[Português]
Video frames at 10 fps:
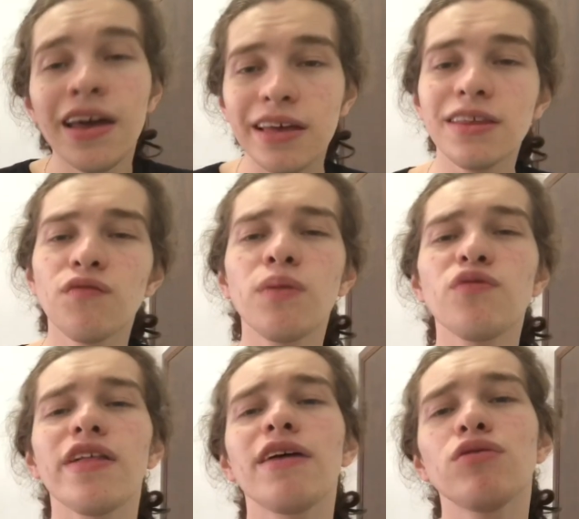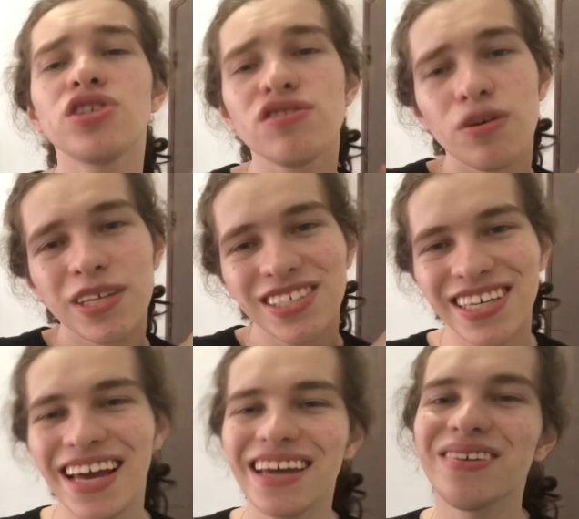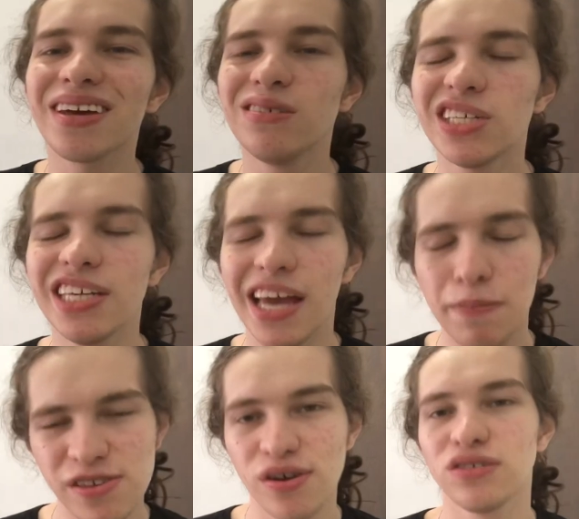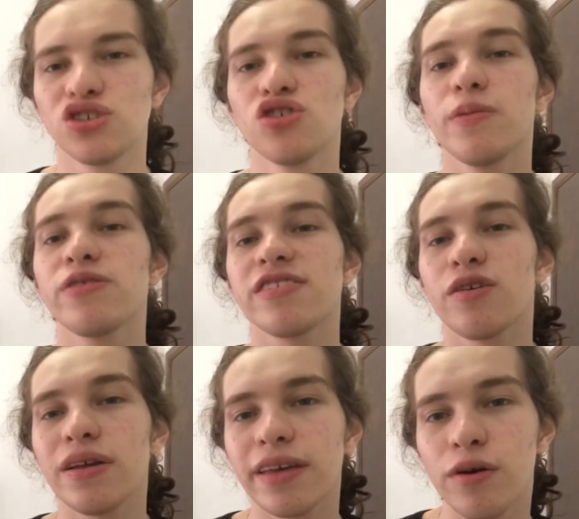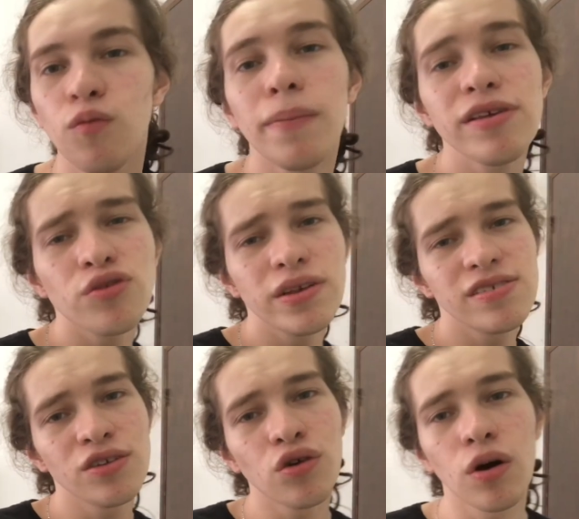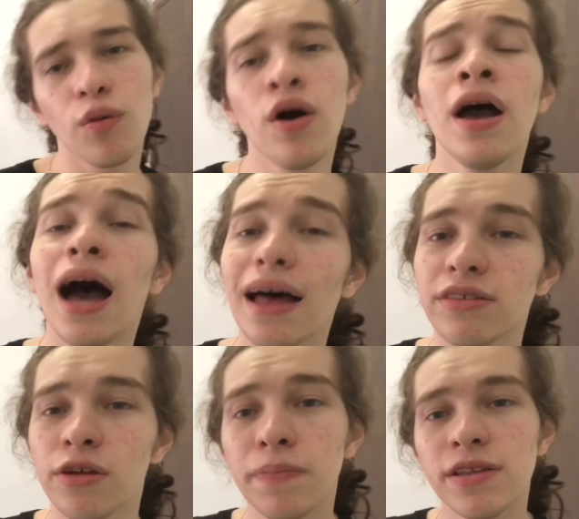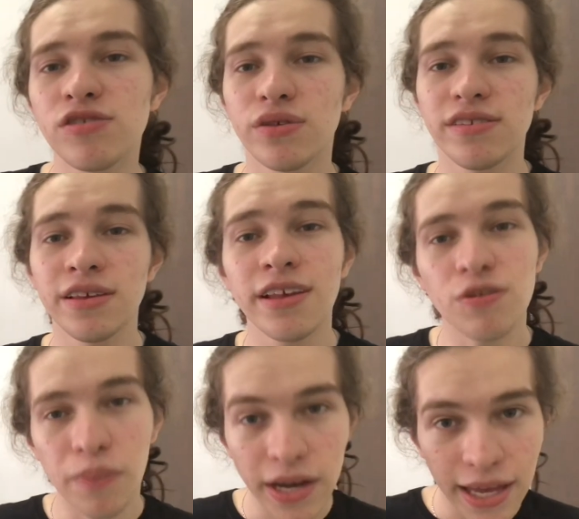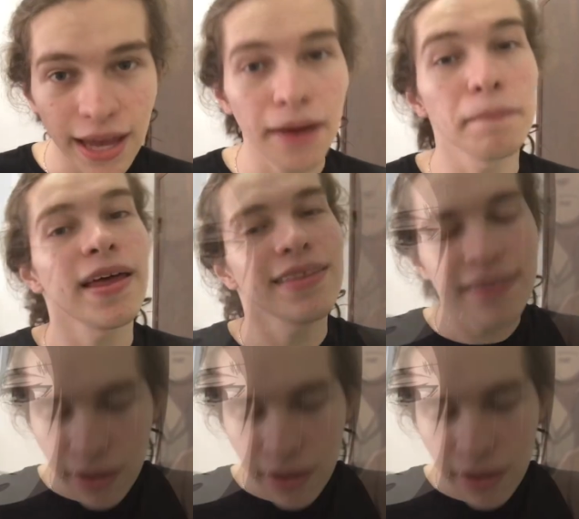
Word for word: Então vamos falar hoje sobre Shingeki no Kyojin, episódio de número 51, mais conhecido como A Tropa de Suicida porque pra estar tá